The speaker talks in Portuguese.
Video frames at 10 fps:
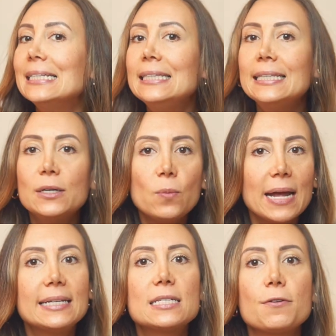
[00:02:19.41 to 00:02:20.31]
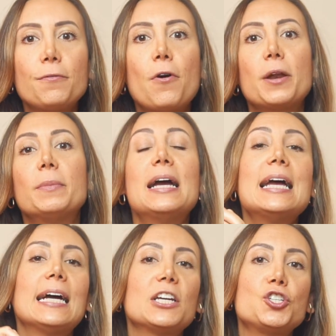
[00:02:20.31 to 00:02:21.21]
Não é dessa forma.
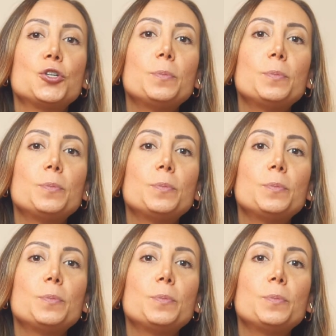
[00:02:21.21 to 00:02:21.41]
A gente